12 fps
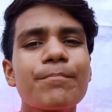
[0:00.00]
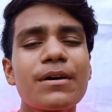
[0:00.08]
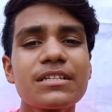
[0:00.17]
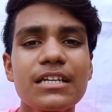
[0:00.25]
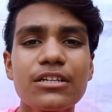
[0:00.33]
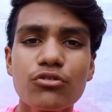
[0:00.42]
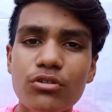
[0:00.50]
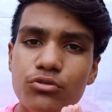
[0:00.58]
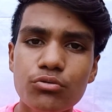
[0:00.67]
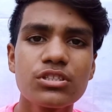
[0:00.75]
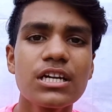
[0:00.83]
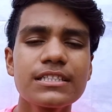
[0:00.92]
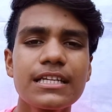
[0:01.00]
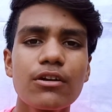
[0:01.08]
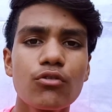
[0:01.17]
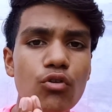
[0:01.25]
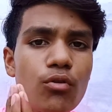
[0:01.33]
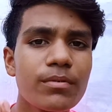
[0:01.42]
परसेंट जो यूजर्स
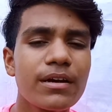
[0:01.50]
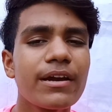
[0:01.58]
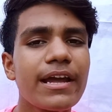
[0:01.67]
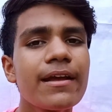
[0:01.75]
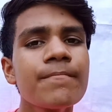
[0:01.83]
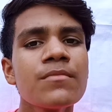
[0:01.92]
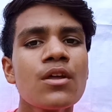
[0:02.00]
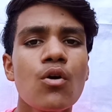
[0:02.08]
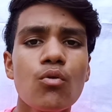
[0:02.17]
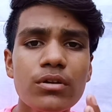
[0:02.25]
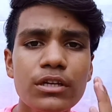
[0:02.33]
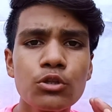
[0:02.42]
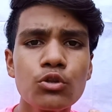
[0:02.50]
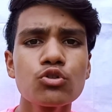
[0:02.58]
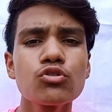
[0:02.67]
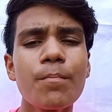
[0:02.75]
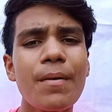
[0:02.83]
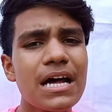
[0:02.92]
हैं क्रोम के उनके
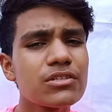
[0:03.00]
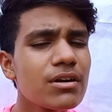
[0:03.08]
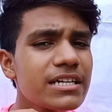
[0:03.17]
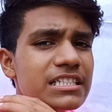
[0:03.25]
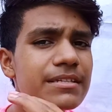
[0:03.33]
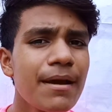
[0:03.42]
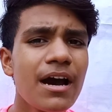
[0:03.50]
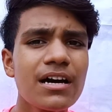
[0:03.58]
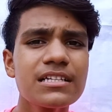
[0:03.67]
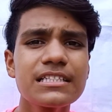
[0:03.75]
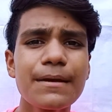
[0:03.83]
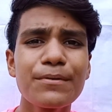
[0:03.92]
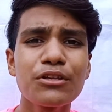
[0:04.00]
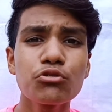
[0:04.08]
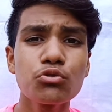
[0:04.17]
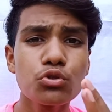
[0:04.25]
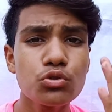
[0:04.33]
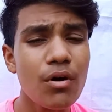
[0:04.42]
दोस्तों पासवर्ड इस समय अनसेफ है
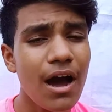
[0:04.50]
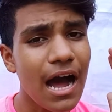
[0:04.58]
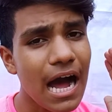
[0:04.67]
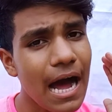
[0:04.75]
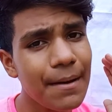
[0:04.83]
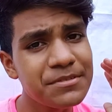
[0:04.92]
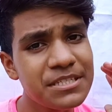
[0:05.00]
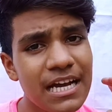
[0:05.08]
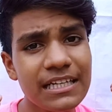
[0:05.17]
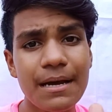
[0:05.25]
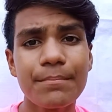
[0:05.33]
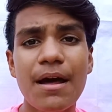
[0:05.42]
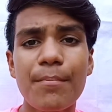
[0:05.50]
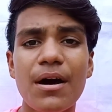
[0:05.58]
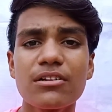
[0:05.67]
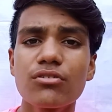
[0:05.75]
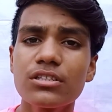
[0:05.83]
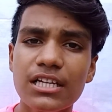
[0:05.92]
तो दोस्तों आप जाके अपना
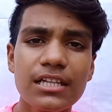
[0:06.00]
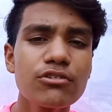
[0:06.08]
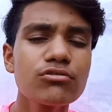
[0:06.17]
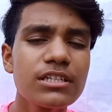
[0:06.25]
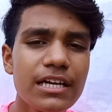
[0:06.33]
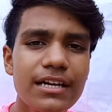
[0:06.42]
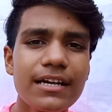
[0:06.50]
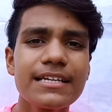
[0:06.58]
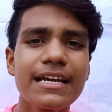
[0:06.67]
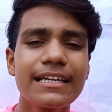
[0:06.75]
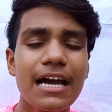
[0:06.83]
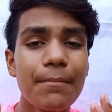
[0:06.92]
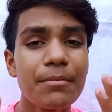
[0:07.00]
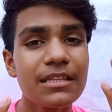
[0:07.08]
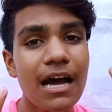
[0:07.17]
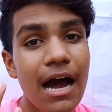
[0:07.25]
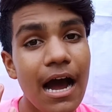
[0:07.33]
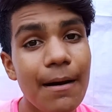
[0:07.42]
पासवर्ड जरूर चेक करिए क्या
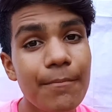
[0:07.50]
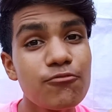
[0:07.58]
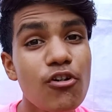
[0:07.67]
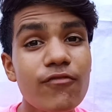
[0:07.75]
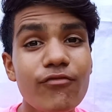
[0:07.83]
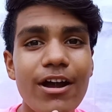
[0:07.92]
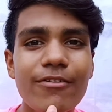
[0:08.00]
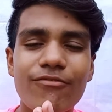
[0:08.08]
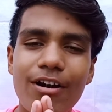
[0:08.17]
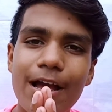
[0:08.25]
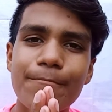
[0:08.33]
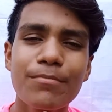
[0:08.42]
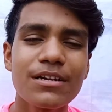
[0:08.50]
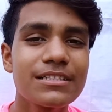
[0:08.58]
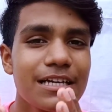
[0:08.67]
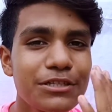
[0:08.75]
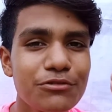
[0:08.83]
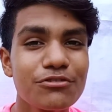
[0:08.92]
पता आप 1.5
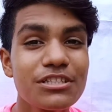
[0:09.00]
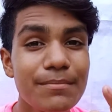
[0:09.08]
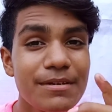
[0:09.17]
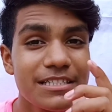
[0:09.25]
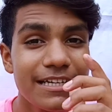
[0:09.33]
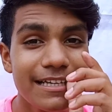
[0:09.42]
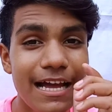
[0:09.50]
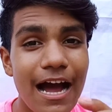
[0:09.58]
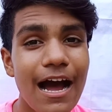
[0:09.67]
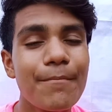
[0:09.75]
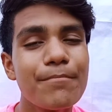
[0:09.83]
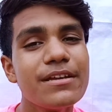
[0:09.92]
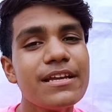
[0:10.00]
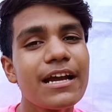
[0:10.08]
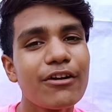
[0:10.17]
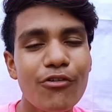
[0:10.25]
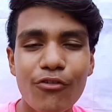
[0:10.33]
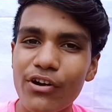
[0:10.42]
परसेंट यूजर में से क्या आप भी
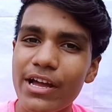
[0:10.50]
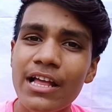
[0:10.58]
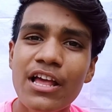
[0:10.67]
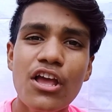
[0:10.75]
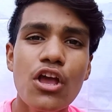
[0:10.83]
एक होंगे